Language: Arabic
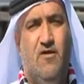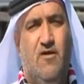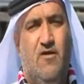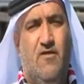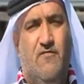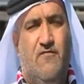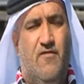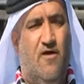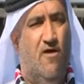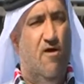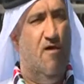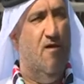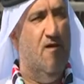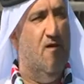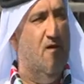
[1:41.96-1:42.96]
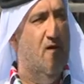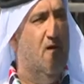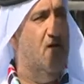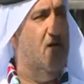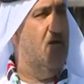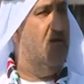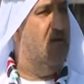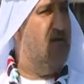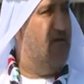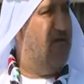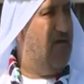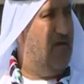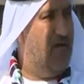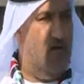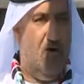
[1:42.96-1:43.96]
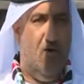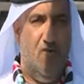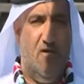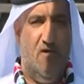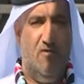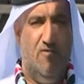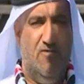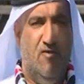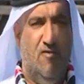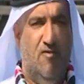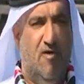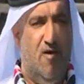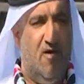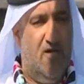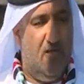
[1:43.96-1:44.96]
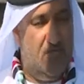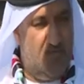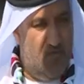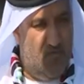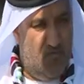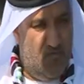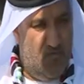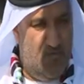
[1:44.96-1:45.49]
فهؤلاء الشهداء ادوا